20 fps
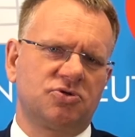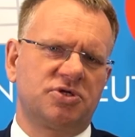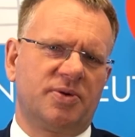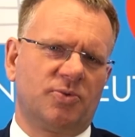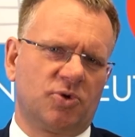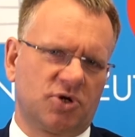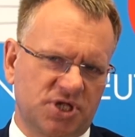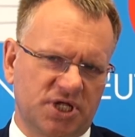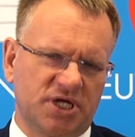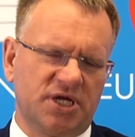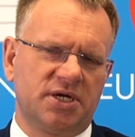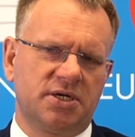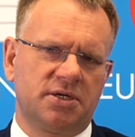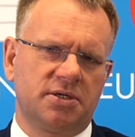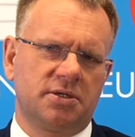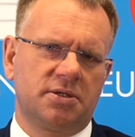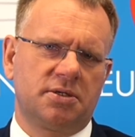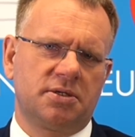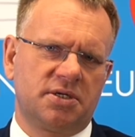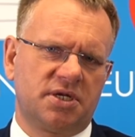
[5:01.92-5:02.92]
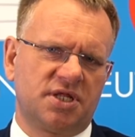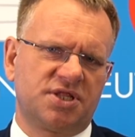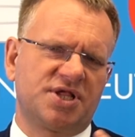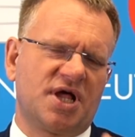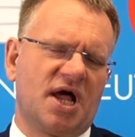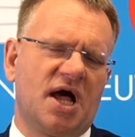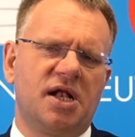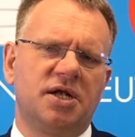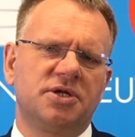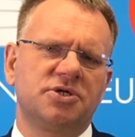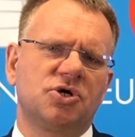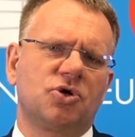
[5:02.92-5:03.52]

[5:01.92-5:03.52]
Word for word: zu demonstrieren. Das sei allen